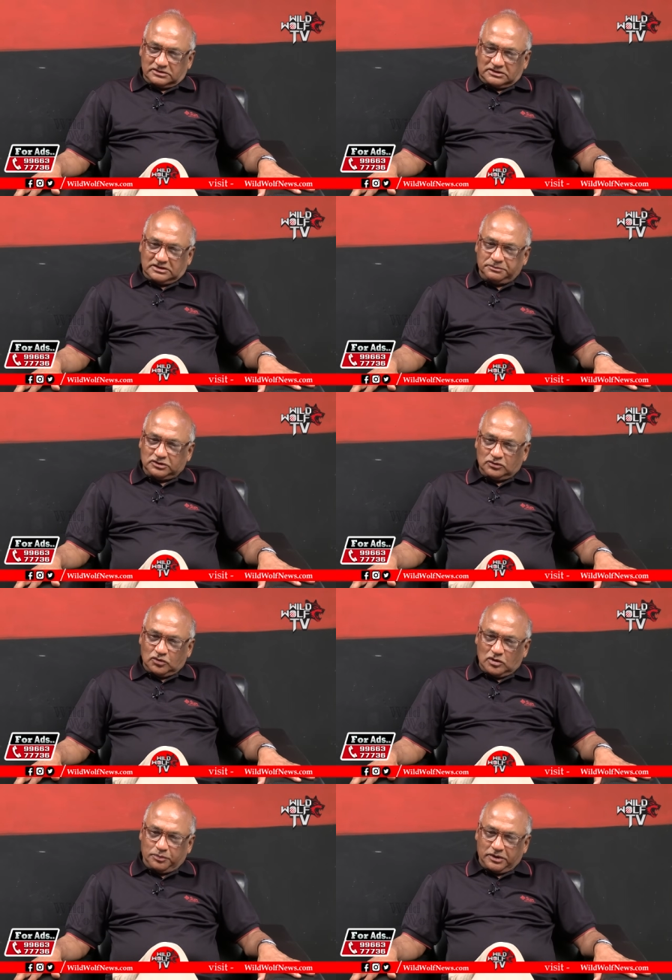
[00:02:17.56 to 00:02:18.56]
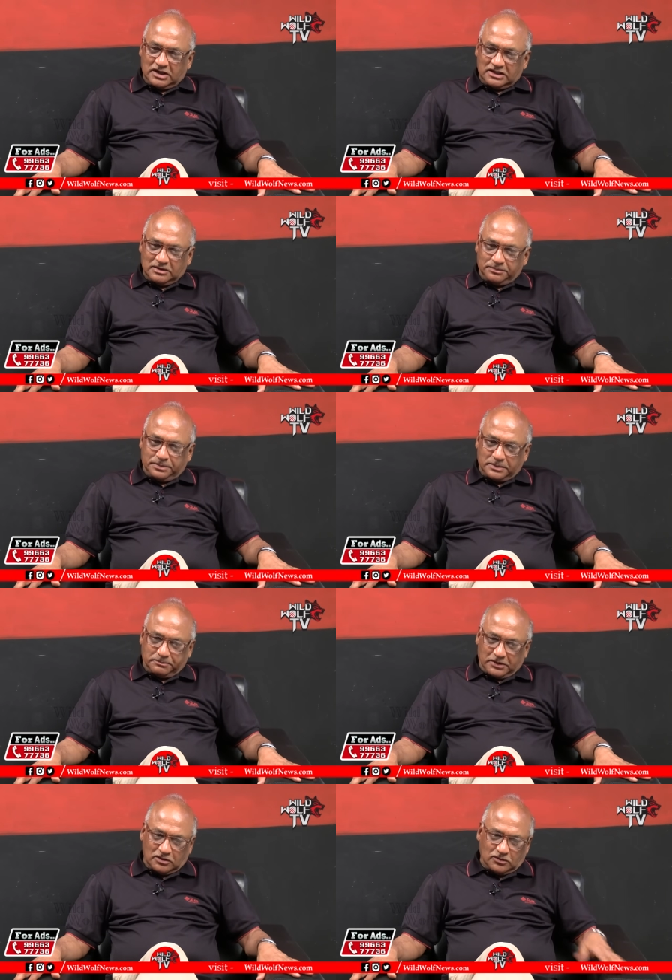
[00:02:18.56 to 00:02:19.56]
స్థిమితం కోల్పోయినట్టుగా
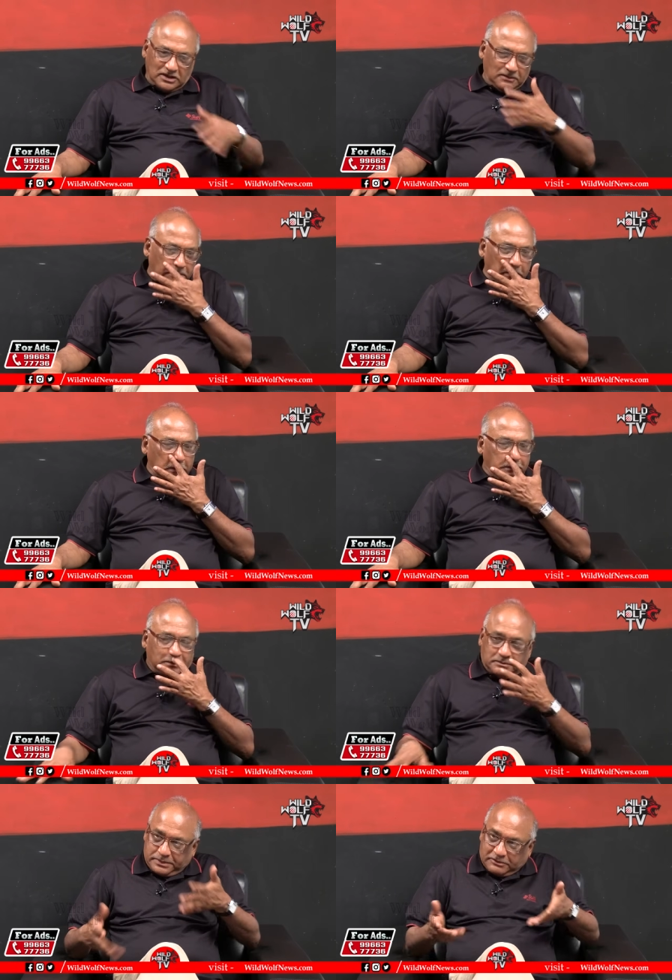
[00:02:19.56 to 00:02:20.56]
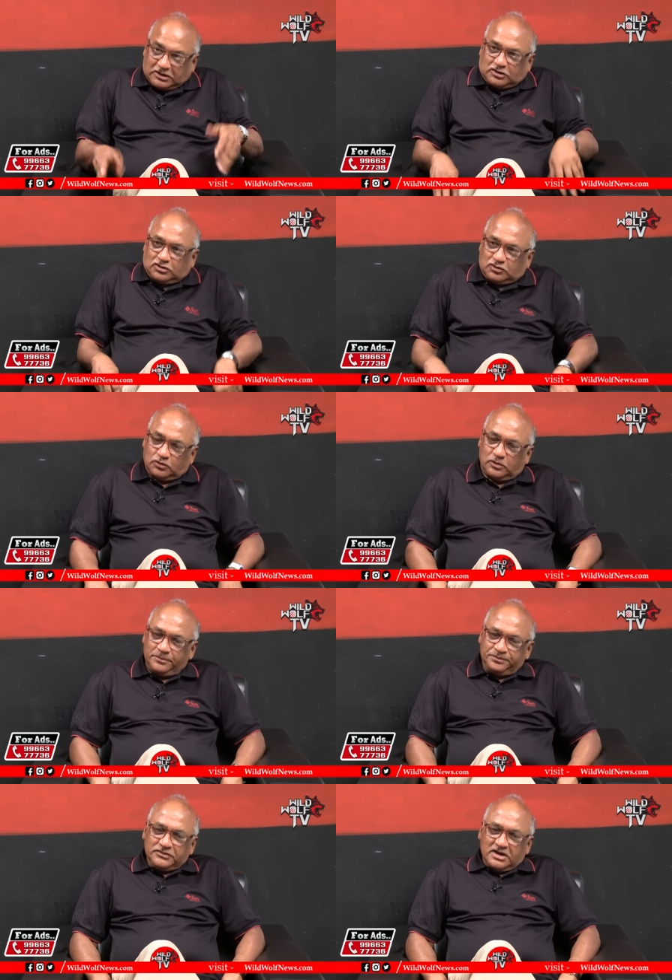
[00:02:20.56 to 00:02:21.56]
పాల్గొని ఇప్పుడు ప్రవర్తిస్తూ
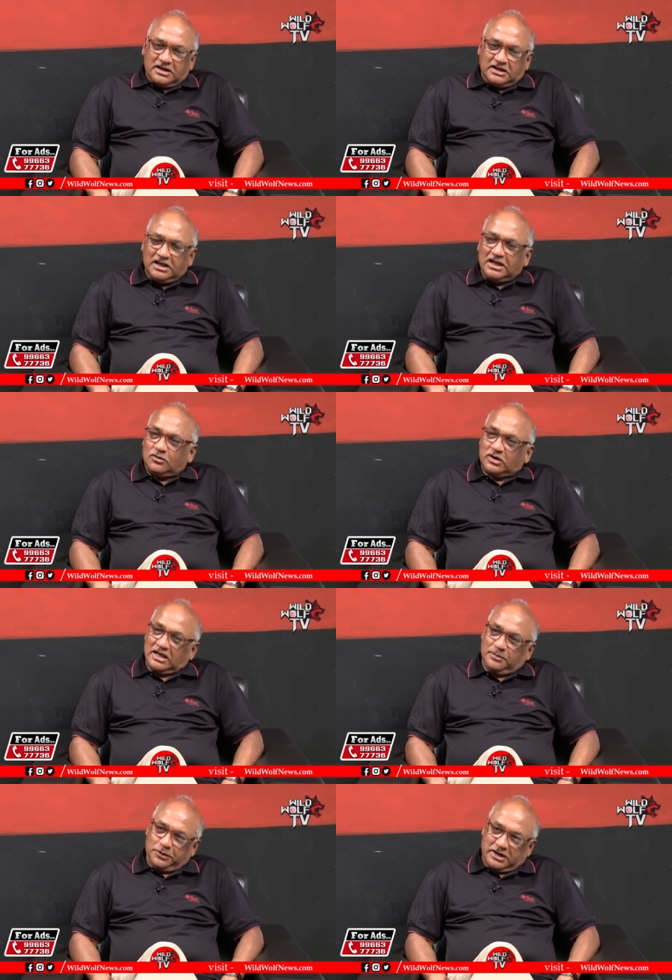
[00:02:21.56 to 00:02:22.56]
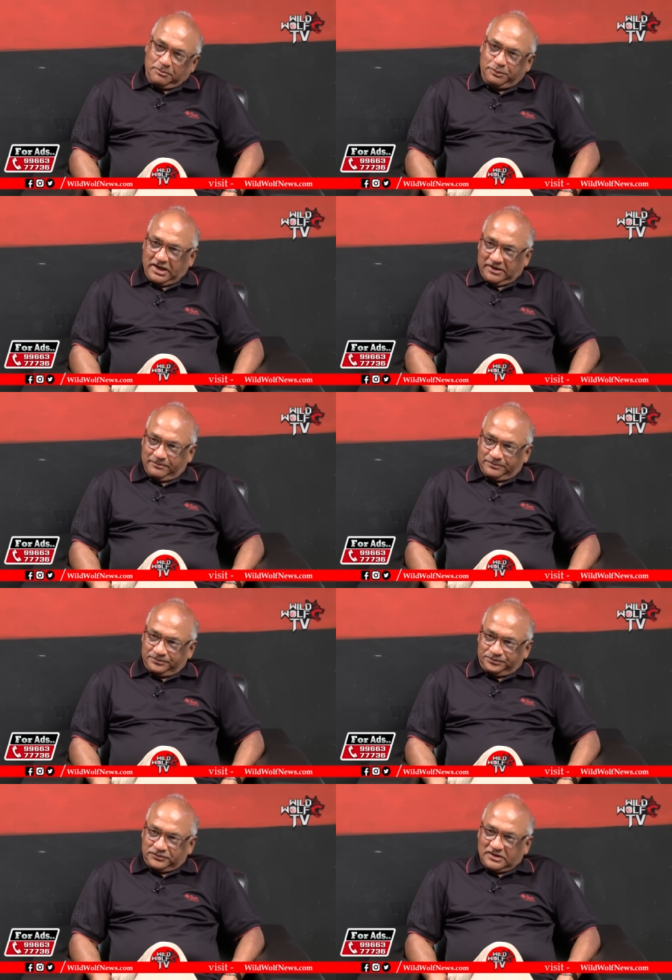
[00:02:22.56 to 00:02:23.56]
ఢిల్లీకి కూడా వెళ్ళిపోయాడు అప్పుడే
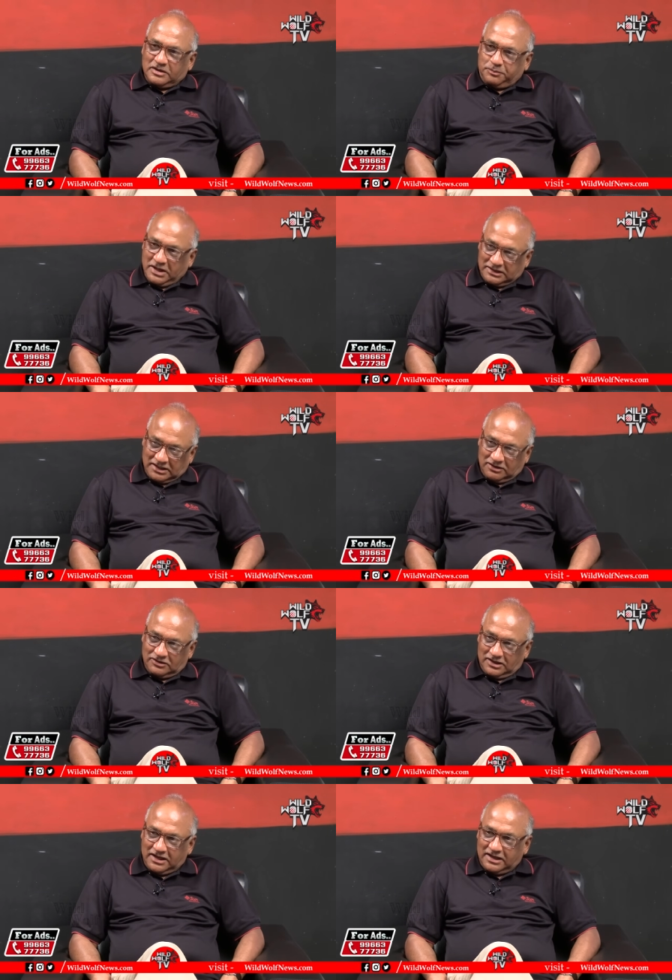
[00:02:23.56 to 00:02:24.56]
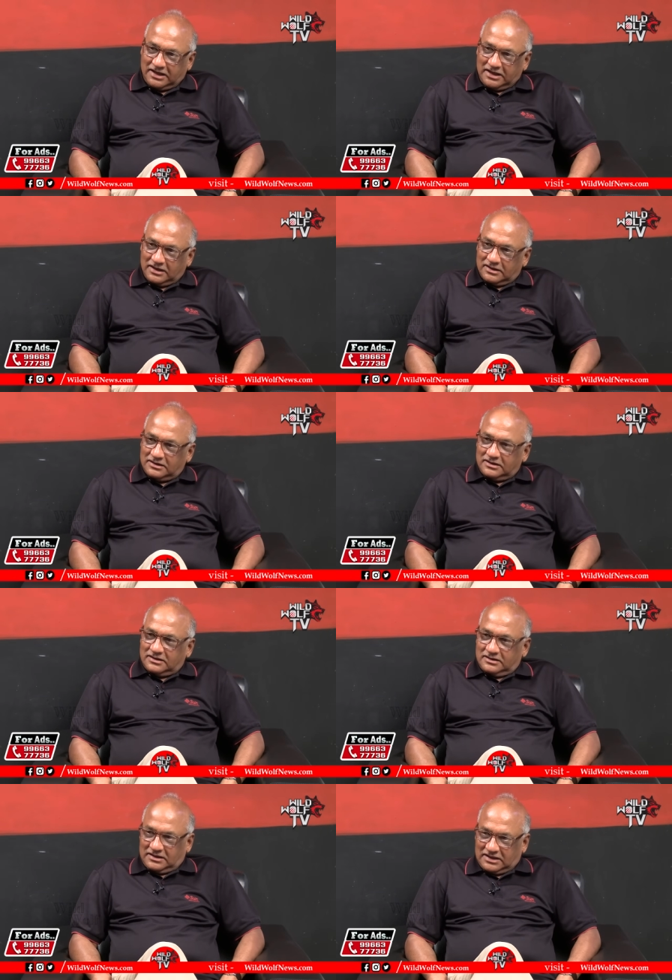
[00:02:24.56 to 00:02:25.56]
ఎప్పుడు వెళ్తారు ఢిల్లీకి
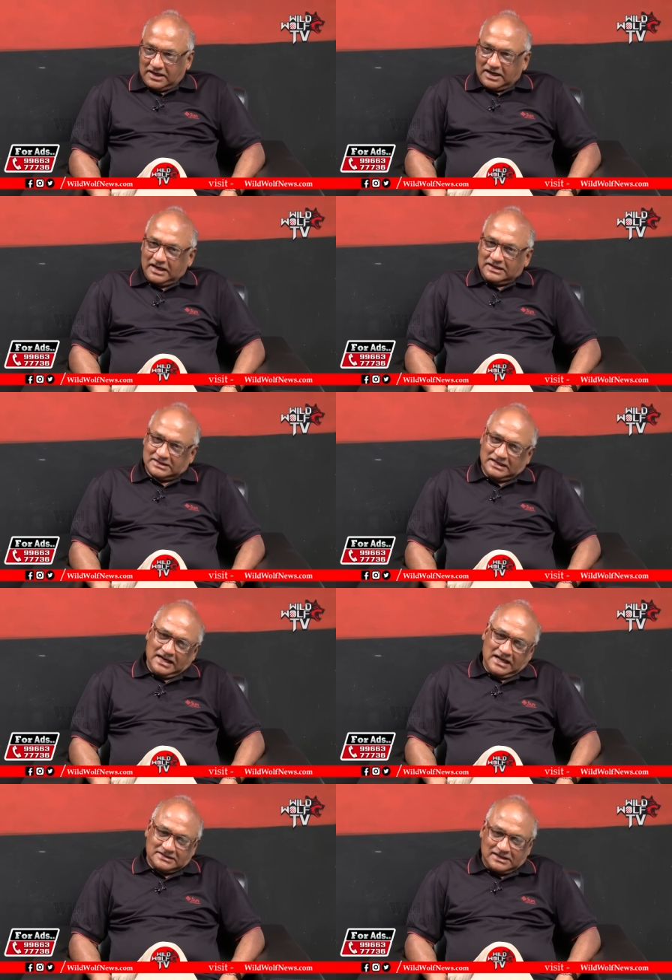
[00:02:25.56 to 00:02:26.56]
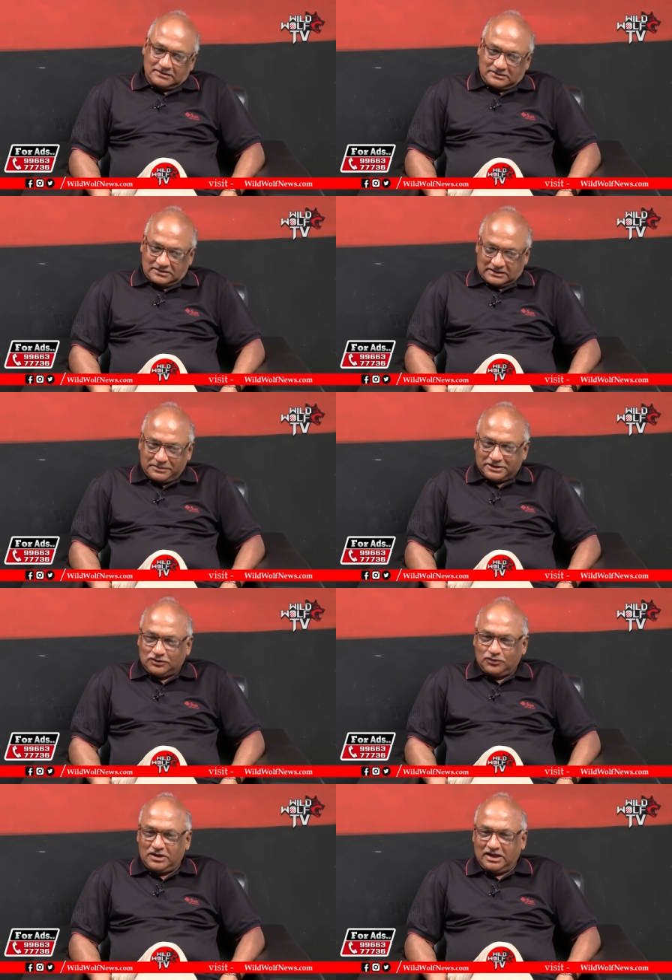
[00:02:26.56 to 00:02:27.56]
ఏదన్నా నిజంగా అసలు
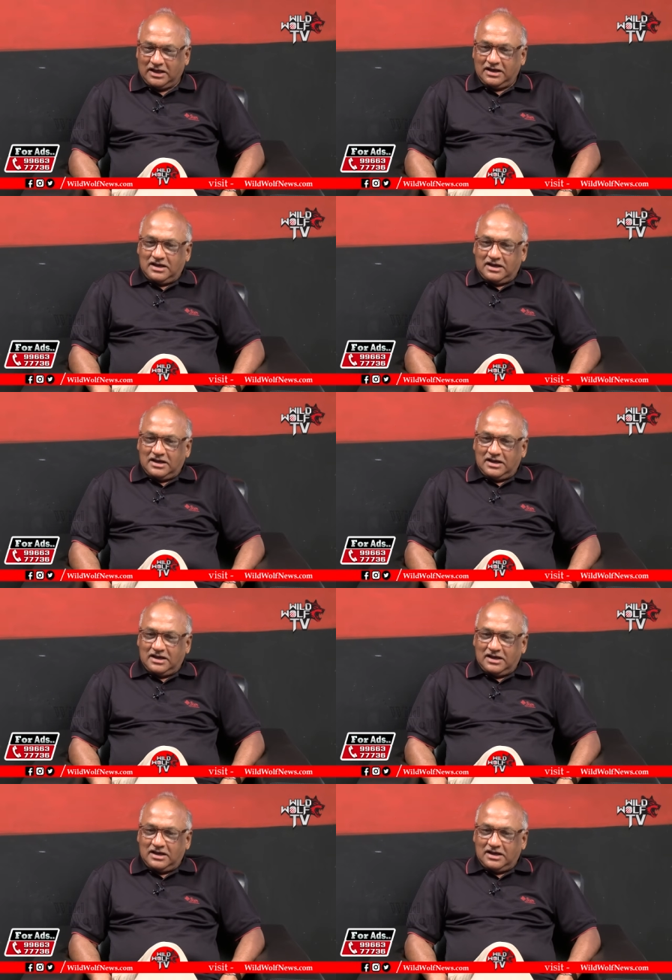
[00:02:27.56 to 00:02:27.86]
సమస్య ఉండి